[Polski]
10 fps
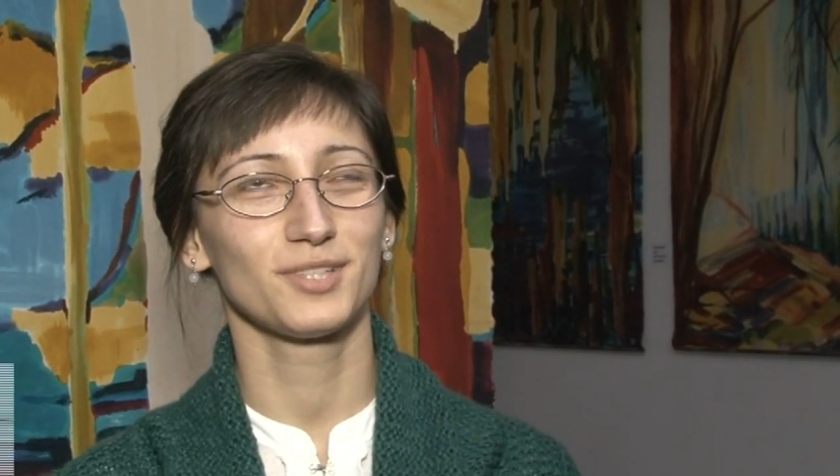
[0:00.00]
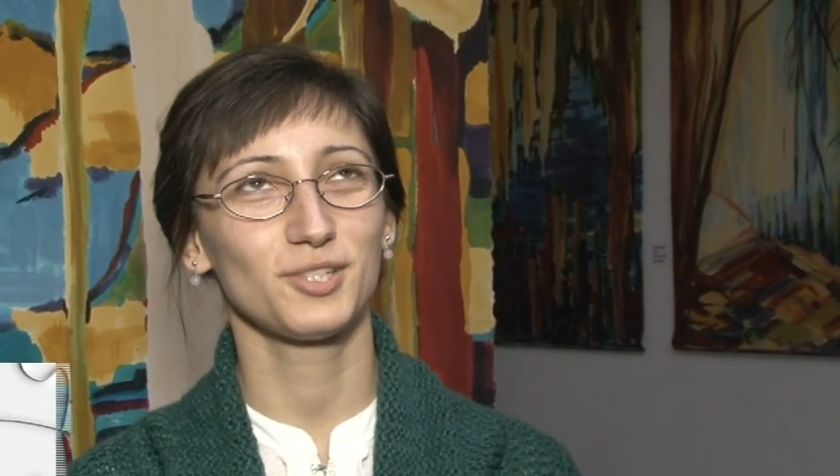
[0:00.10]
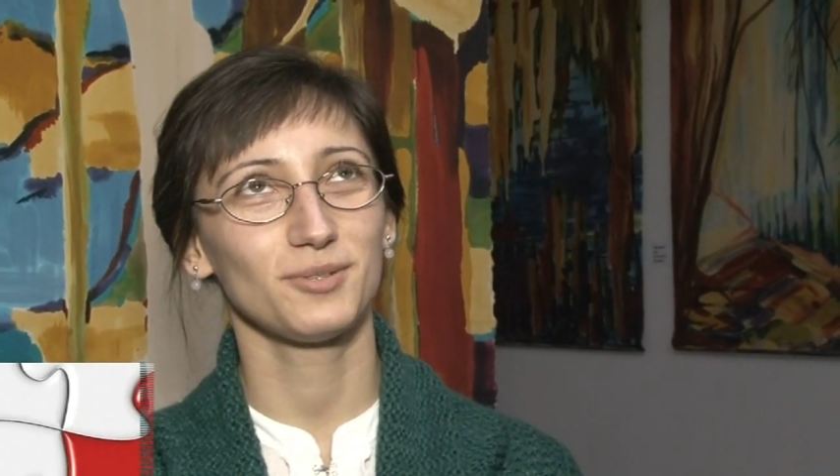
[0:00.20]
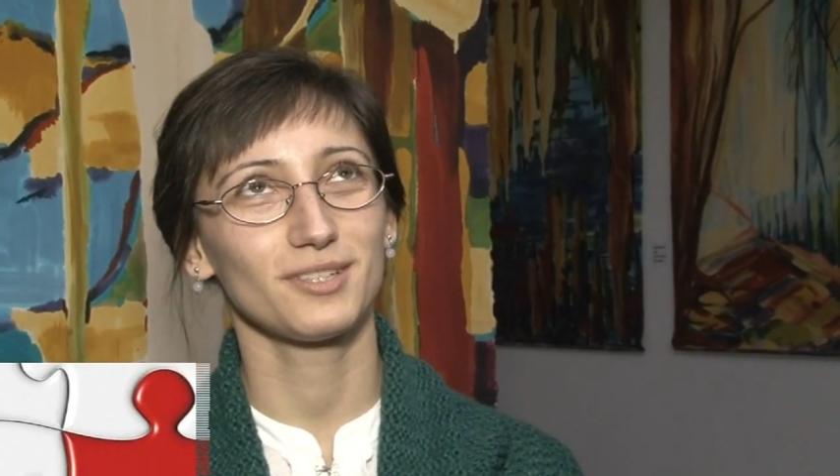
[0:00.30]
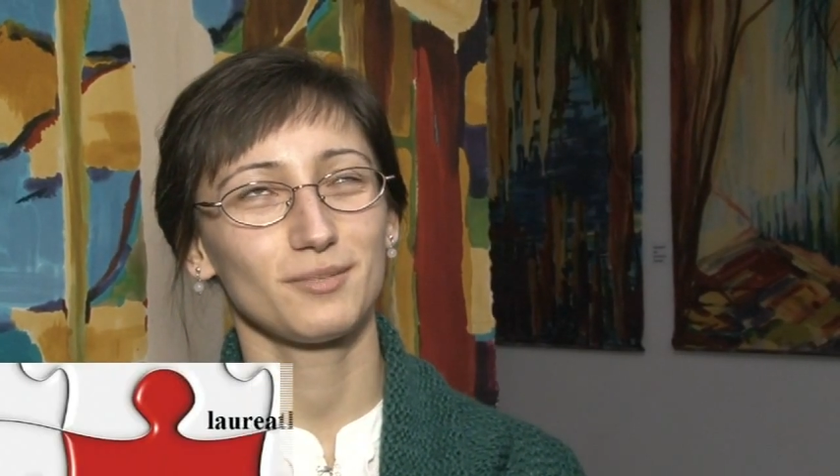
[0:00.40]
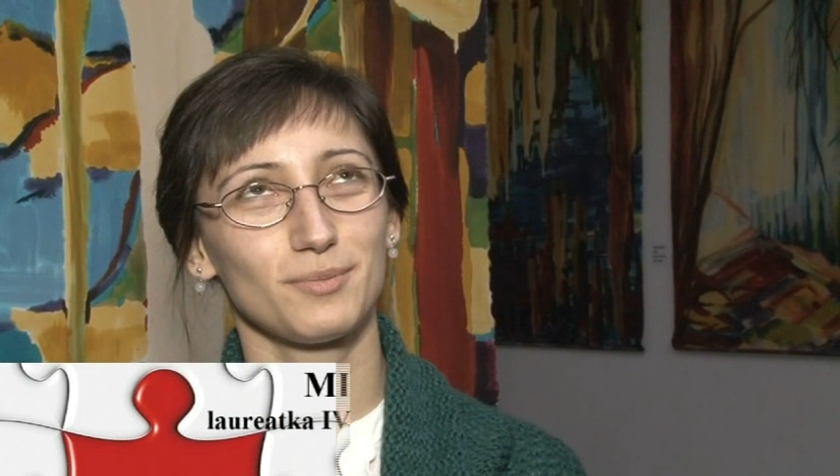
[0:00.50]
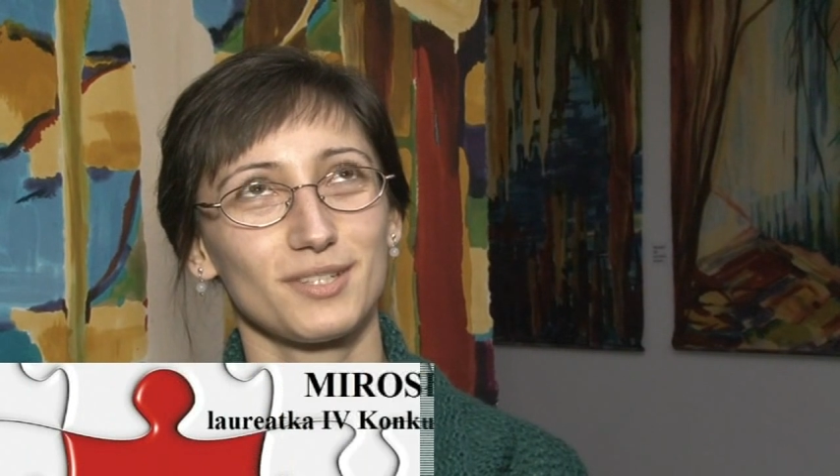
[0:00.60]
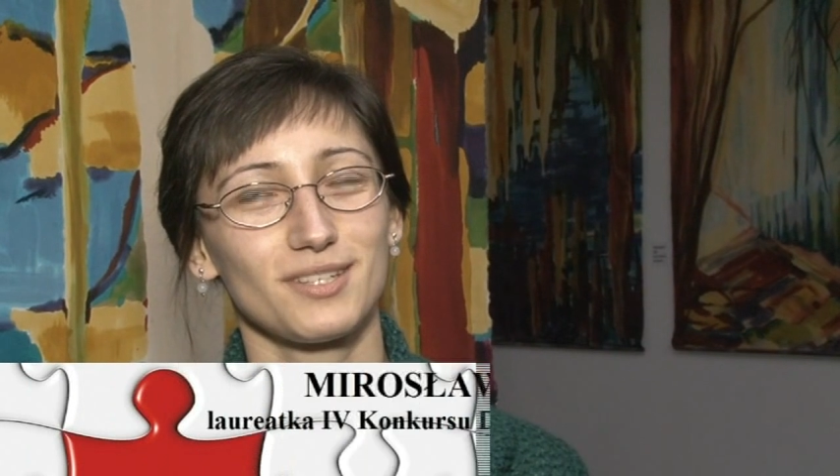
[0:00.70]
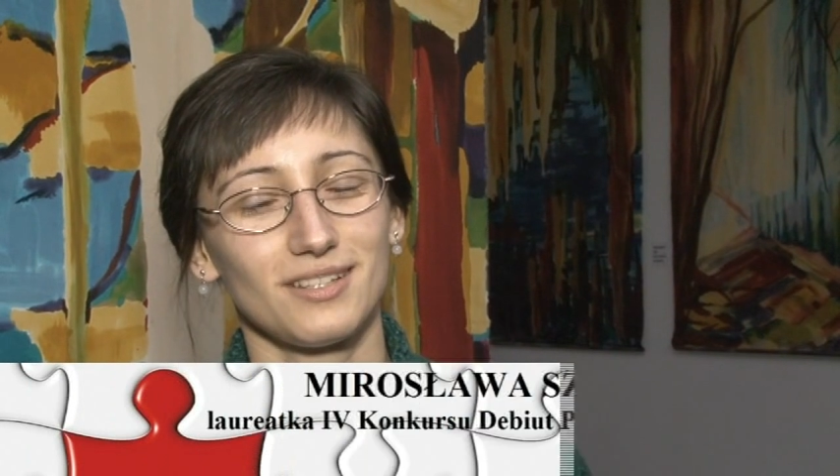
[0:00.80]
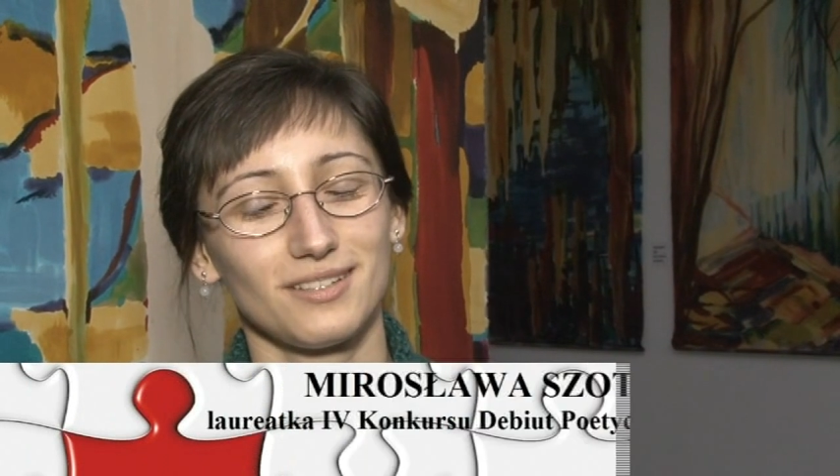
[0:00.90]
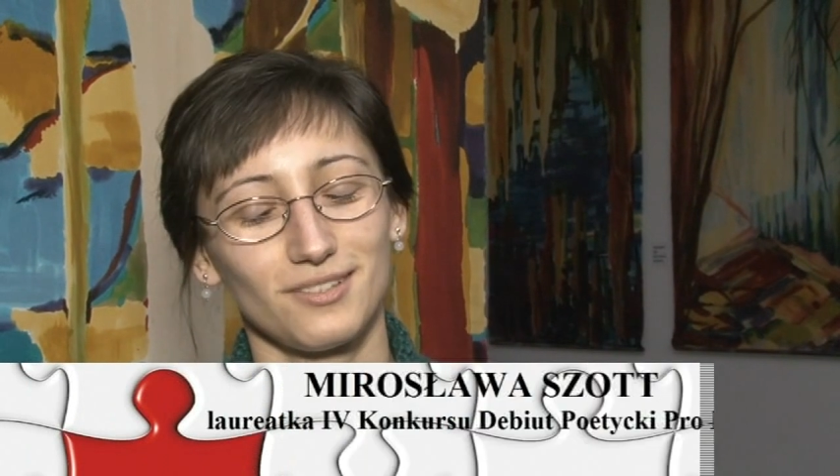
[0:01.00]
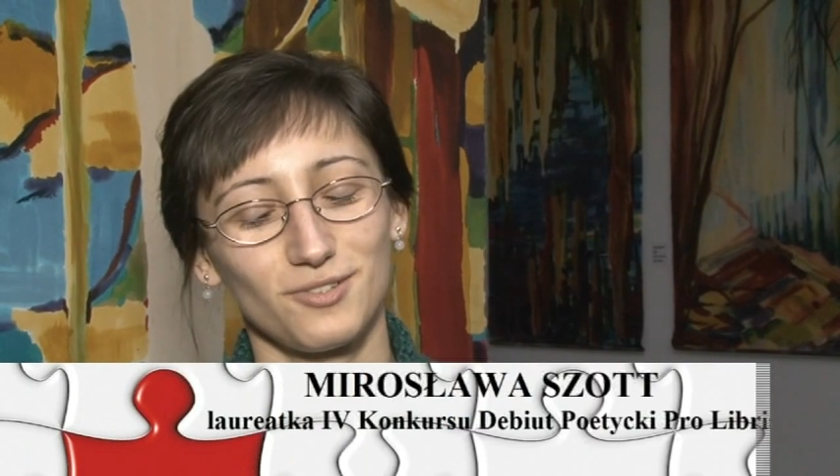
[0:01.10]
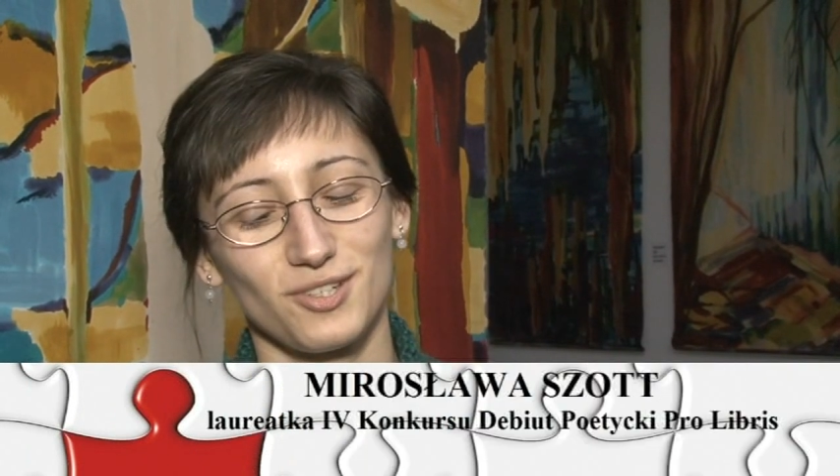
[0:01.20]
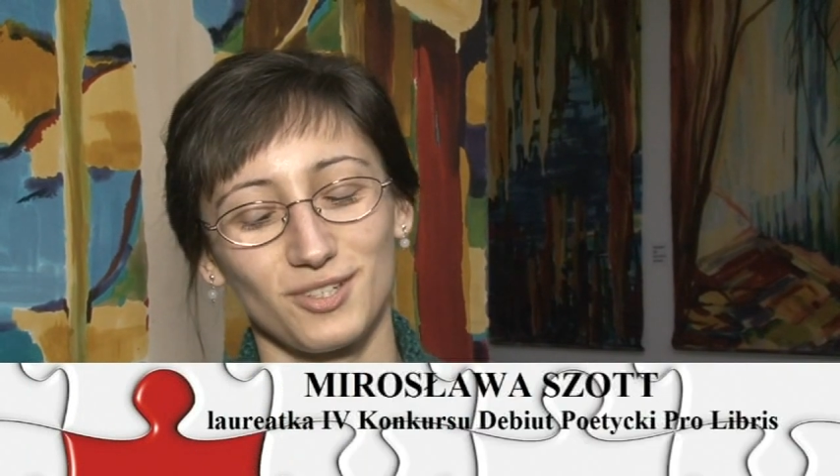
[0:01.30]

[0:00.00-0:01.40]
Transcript: e, siła tej poezji, dlatego